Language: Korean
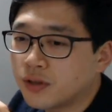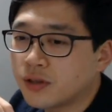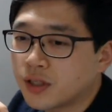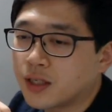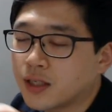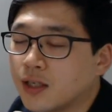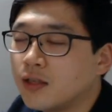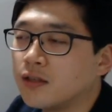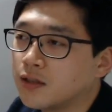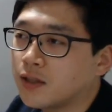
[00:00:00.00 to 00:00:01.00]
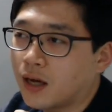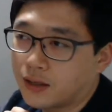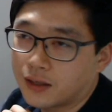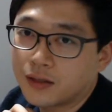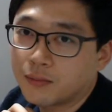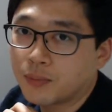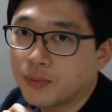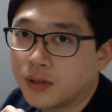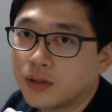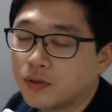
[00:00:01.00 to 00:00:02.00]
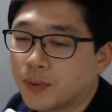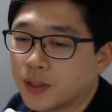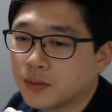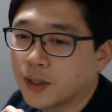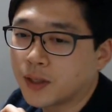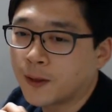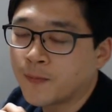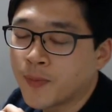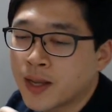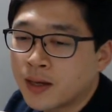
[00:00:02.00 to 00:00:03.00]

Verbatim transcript: 는 시간이 길어진다라는 겁니다. 비열이 높아지면.